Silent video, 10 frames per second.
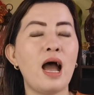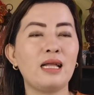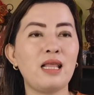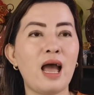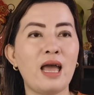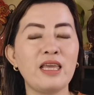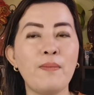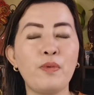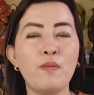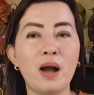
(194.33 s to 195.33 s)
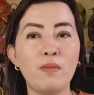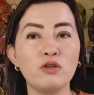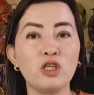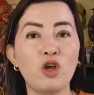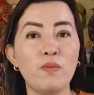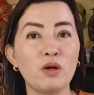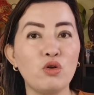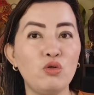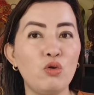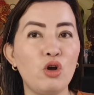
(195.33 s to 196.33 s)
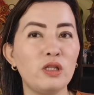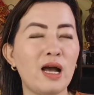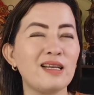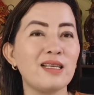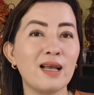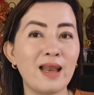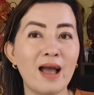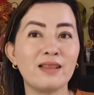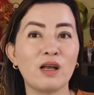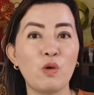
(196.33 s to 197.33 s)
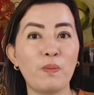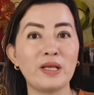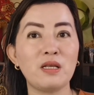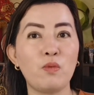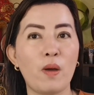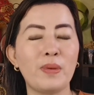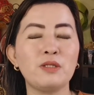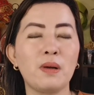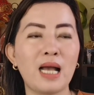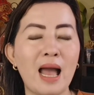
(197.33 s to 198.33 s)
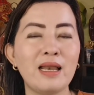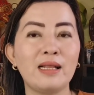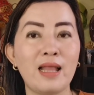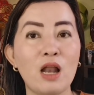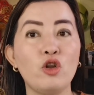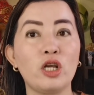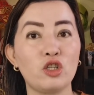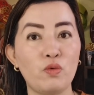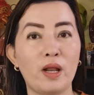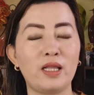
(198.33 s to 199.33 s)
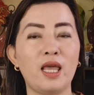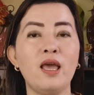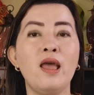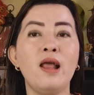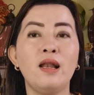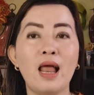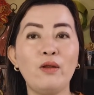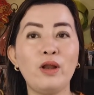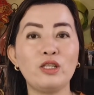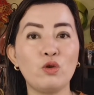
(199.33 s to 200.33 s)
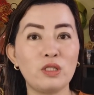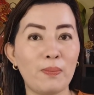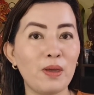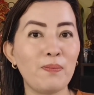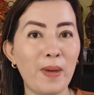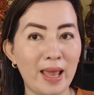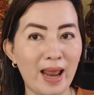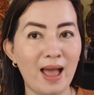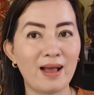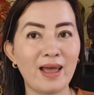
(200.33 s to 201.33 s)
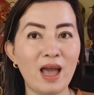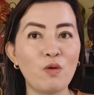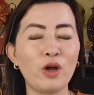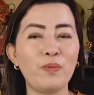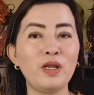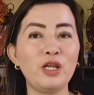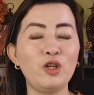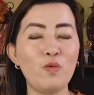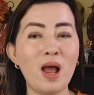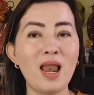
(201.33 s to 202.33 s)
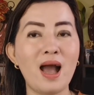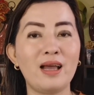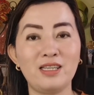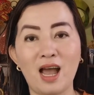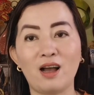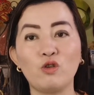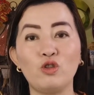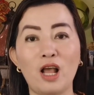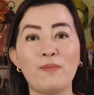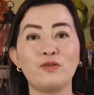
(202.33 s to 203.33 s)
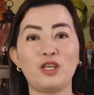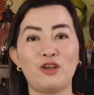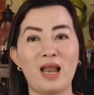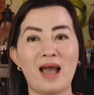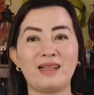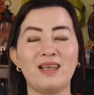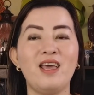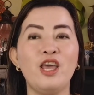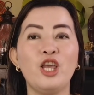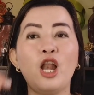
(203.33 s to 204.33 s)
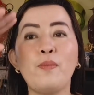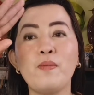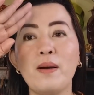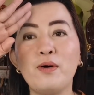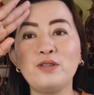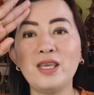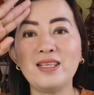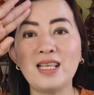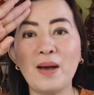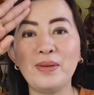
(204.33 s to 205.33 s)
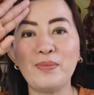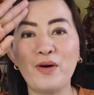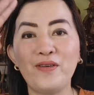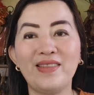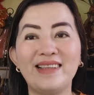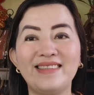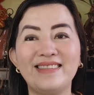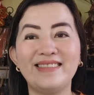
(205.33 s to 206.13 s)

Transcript: At uh, yan po mga bossing kayo magdudulot ng kasaganahan tagumpay sa buhay. Mas magaan ang daloy ng swerte, lalo na sa usaping pera. Kaya kung kayo pinaniniwala, asya, good luck po sa inyo lahat. Ilan po mga bossing, salamat po.